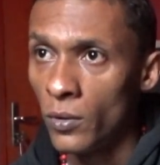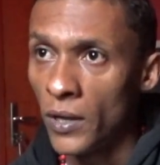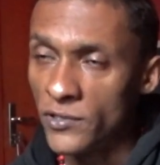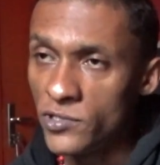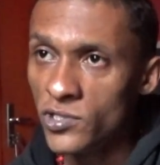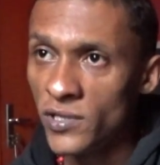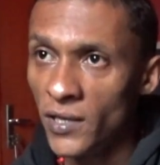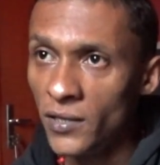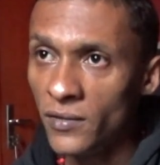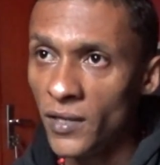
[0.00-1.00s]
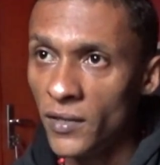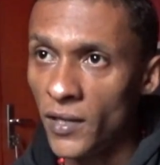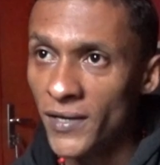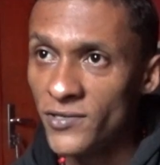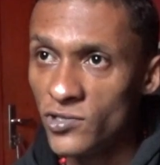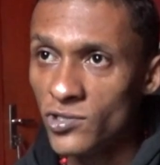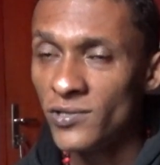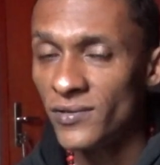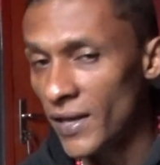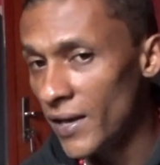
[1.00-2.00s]
A gente tem que entender que a gente
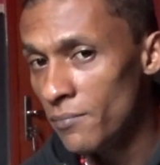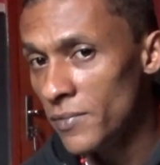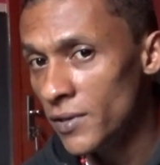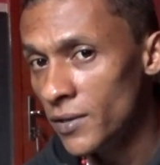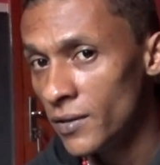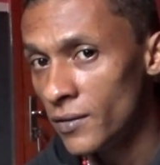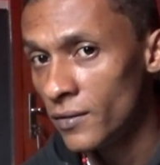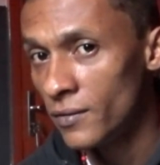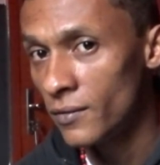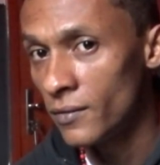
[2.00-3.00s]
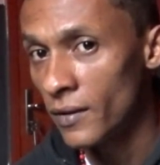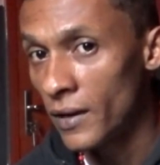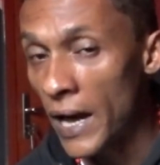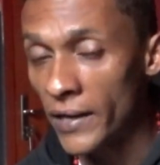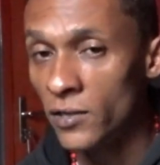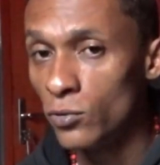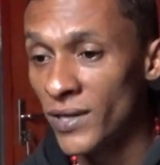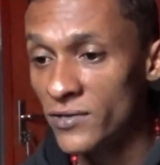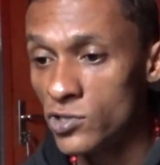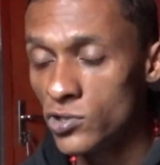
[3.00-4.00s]
teme aquilo
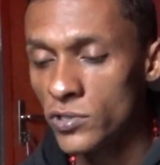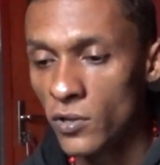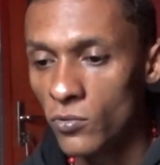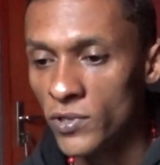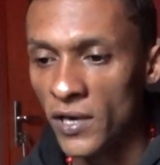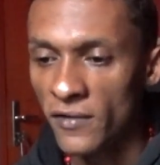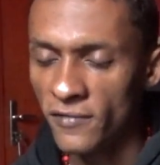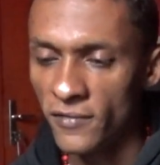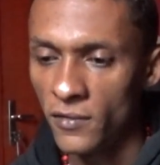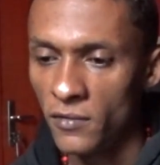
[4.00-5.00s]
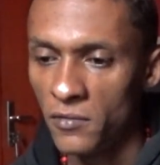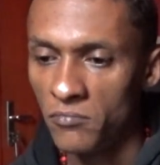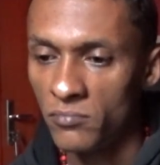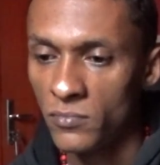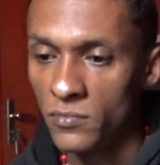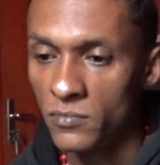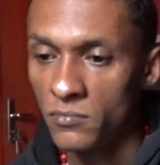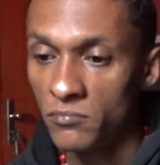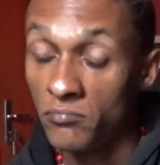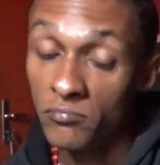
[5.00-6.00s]
que a gente não conhece.
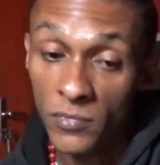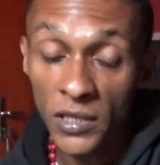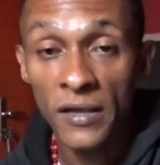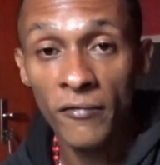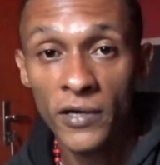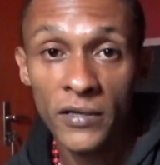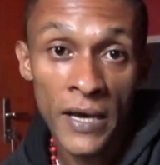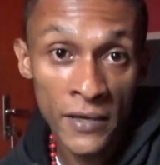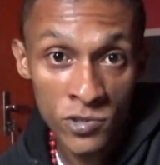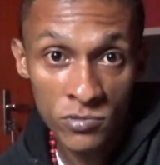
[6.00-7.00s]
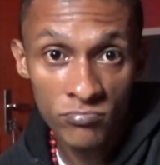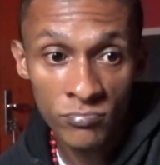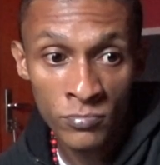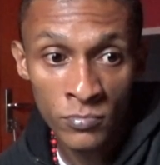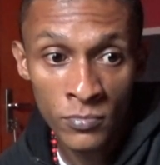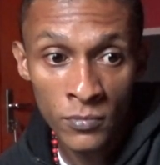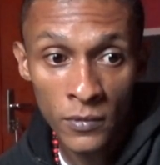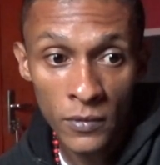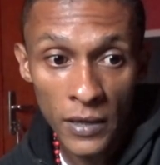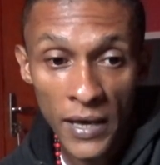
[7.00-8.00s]
E na verdade,
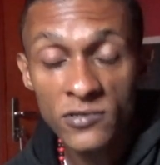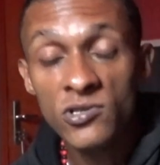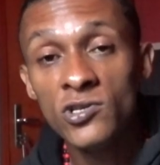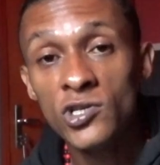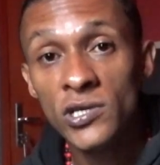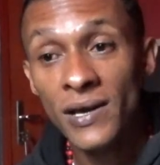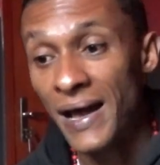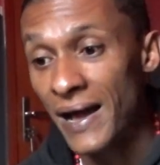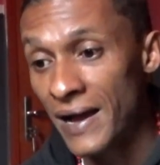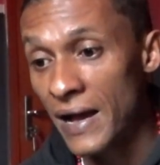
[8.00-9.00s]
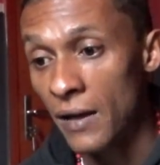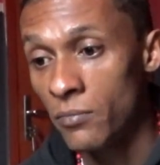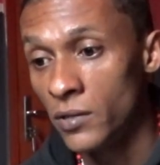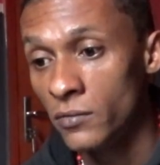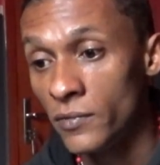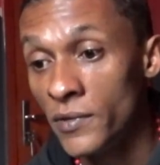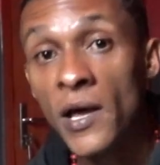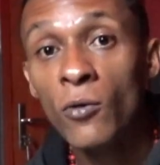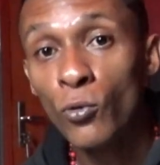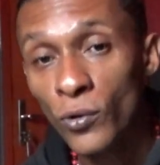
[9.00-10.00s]
a gente acaba
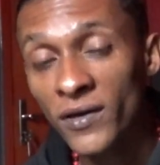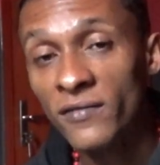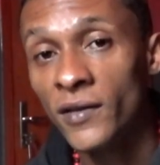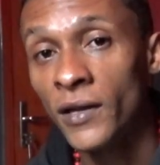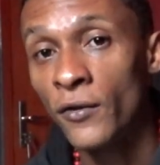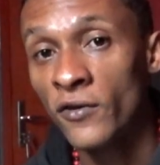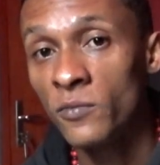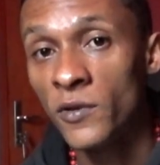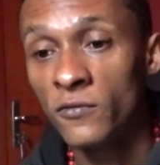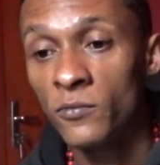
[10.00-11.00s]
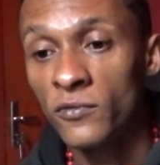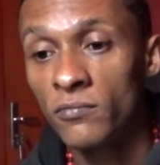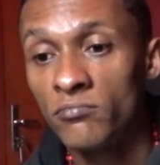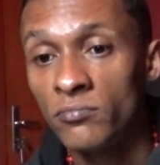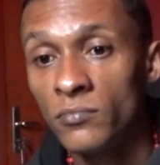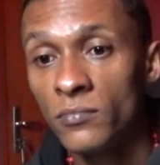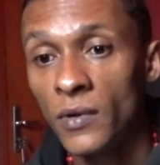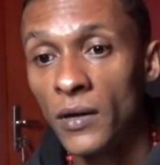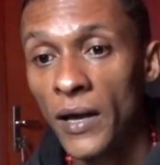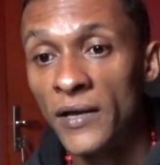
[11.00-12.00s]
não conhecendo a nós mesmos.
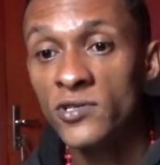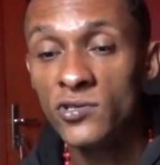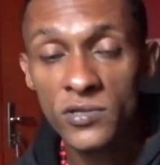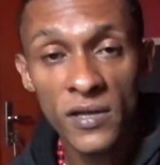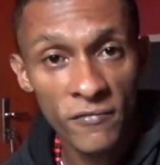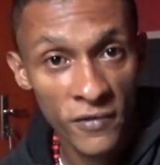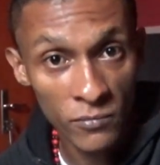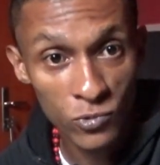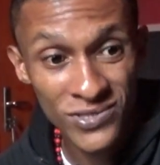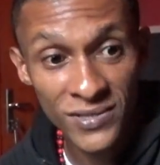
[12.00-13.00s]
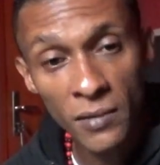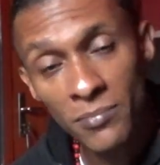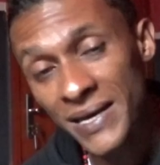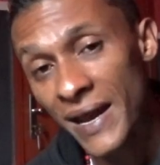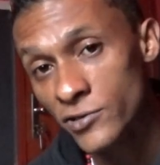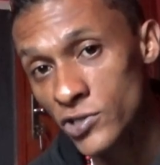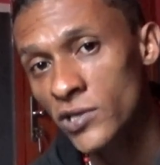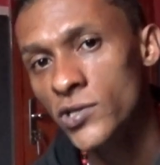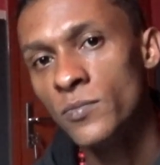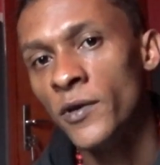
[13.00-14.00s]
A gente devemos temer a
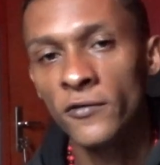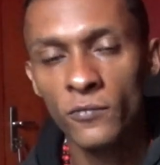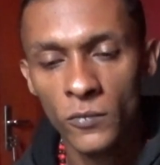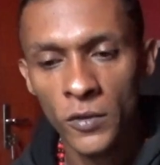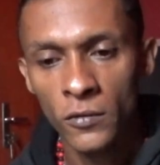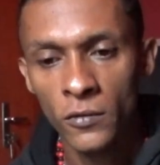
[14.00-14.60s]
gente mesmo.